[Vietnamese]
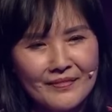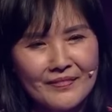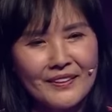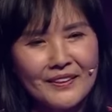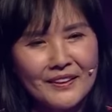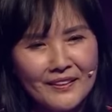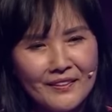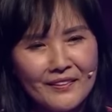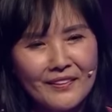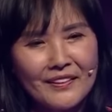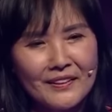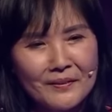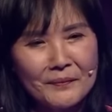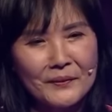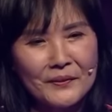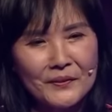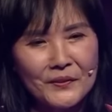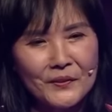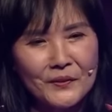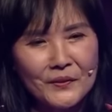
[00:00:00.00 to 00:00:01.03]
hơi có lý một
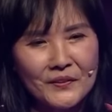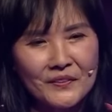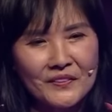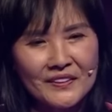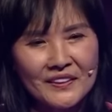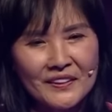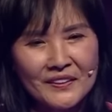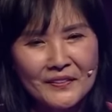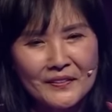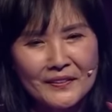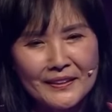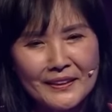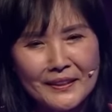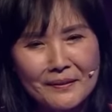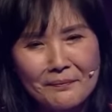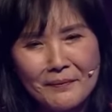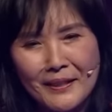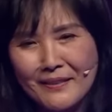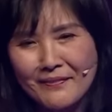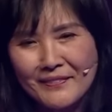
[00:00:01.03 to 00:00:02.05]
chút còn à. dệt
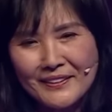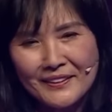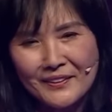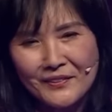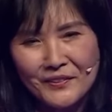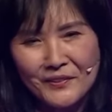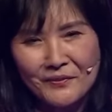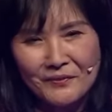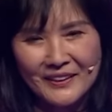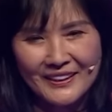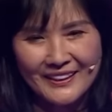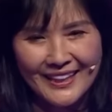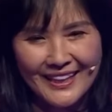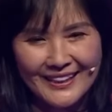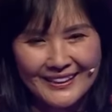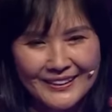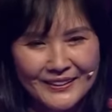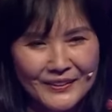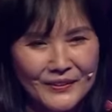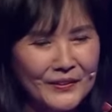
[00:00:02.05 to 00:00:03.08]
may và giao thông vận tải
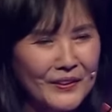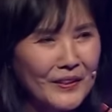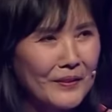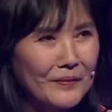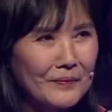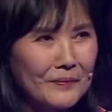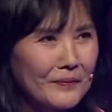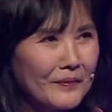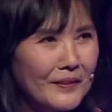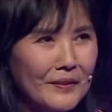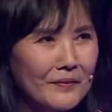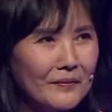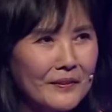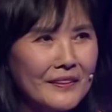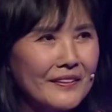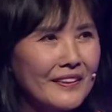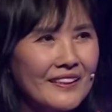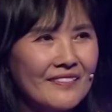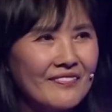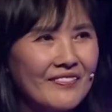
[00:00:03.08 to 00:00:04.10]
thì tôi không không
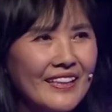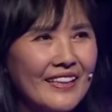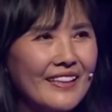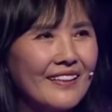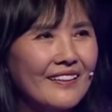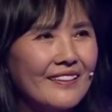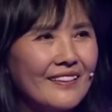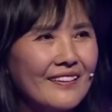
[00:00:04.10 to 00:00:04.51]
không nghiêng về